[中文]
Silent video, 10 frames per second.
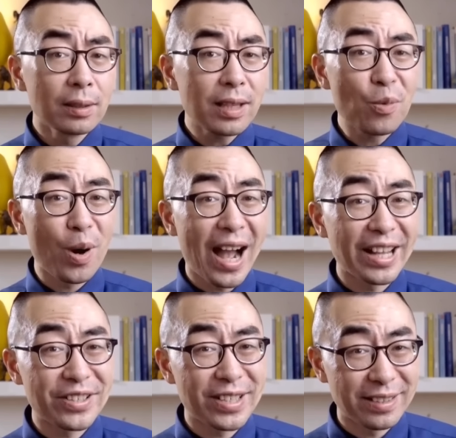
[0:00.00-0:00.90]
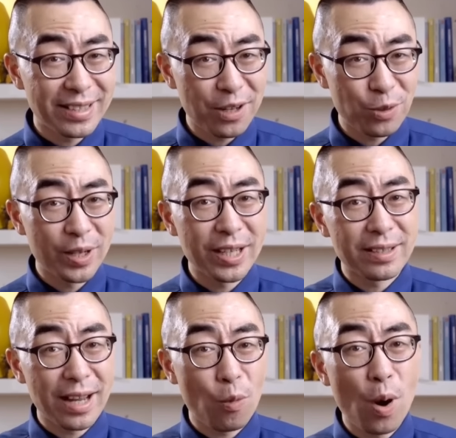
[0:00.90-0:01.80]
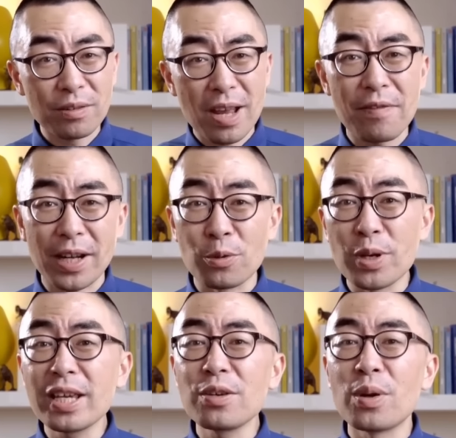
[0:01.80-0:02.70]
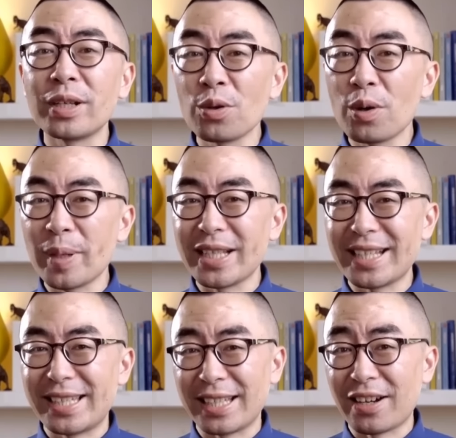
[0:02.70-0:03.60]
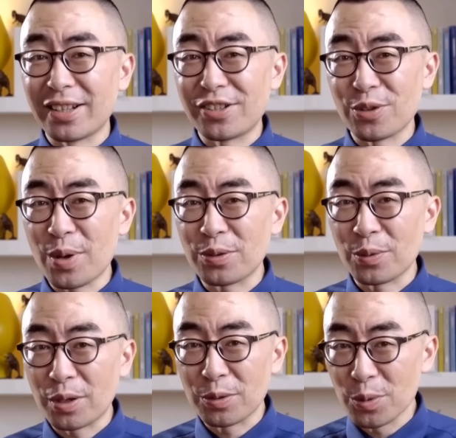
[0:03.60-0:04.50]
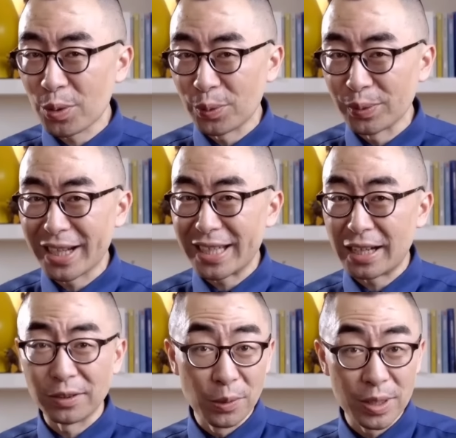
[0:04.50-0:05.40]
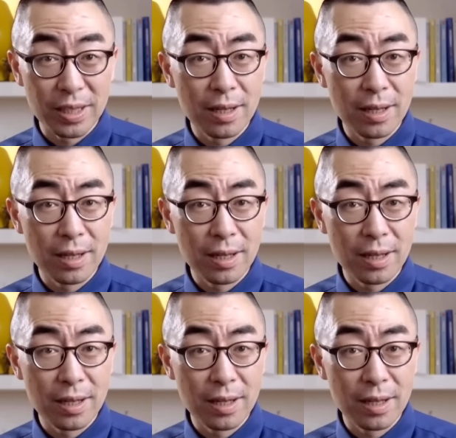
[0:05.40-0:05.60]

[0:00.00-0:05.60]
但我还是想再说一个在矿产法中应用很多，并且起到了至关重要作用的一样东